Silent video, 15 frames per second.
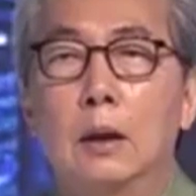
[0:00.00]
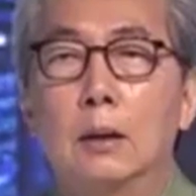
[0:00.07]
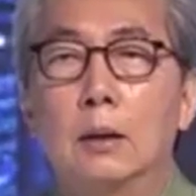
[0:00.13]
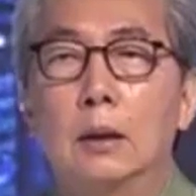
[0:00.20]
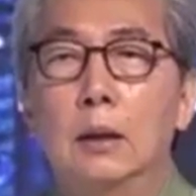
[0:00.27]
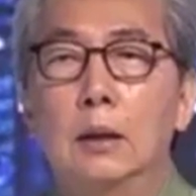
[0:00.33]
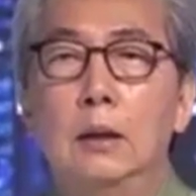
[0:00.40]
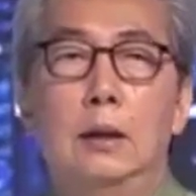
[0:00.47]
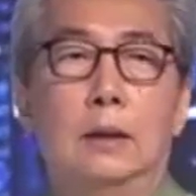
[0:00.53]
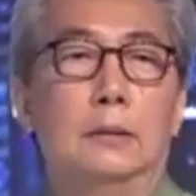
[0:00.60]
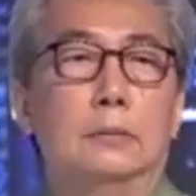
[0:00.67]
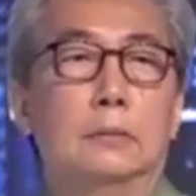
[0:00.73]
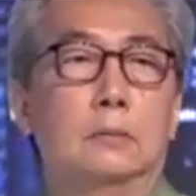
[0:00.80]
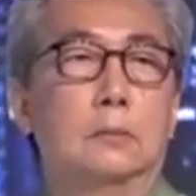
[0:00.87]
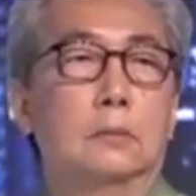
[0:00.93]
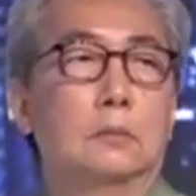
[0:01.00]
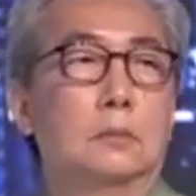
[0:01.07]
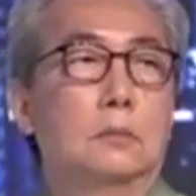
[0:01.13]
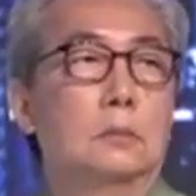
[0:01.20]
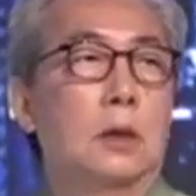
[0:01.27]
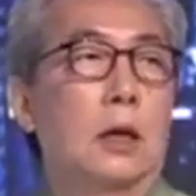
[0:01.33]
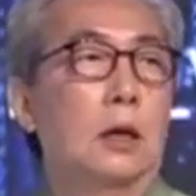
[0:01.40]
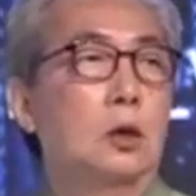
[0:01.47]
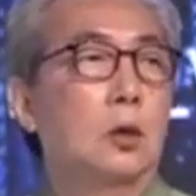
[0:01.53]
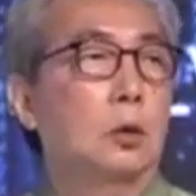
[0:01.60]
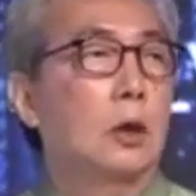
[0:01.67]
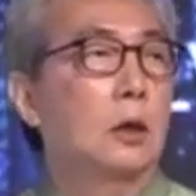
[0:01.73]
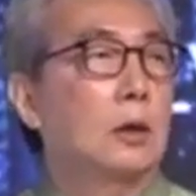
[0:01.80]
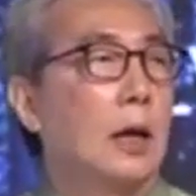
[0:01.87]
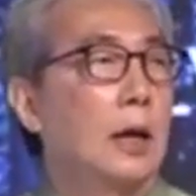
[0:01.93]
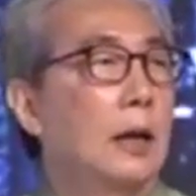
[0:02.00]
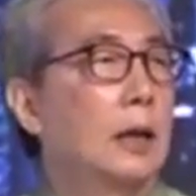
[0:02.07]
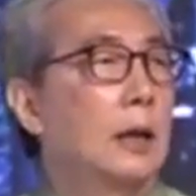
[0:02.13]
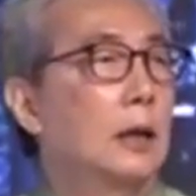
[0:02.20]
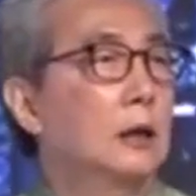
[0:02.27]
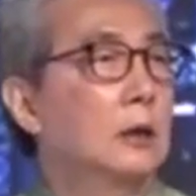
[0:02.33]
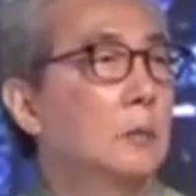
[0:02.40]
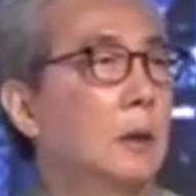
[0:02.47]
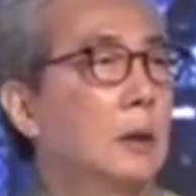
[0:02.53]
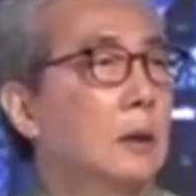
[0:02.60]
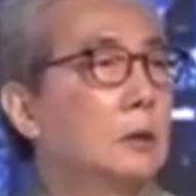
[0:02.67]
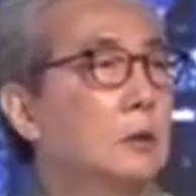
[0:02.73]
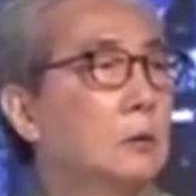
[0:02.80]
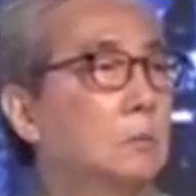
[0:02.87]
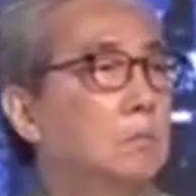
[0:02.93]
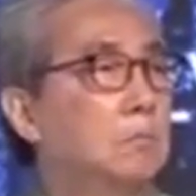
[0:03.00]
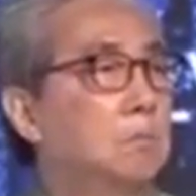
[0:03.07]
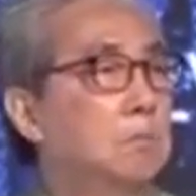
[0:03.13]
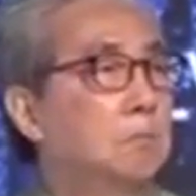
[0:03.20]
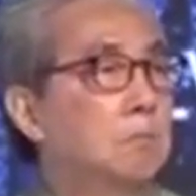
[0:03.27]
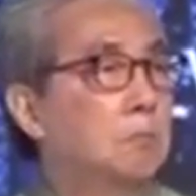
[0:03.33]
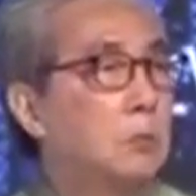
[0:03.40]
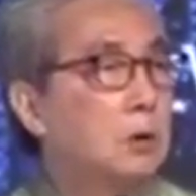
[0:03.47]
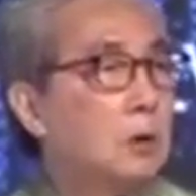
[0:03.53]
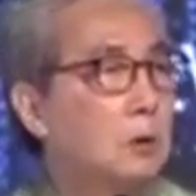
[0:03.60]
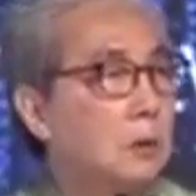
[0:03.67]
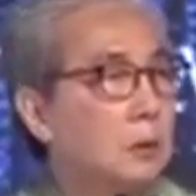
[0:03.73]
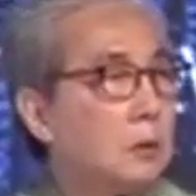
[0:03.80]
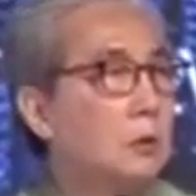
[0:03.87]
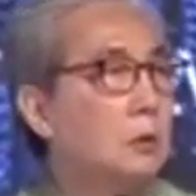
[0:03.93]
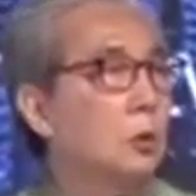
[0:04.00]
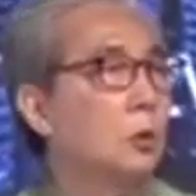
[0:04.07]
อย่างนี้เนี่ยในช่วงที่ไทยกำลังจะมาอ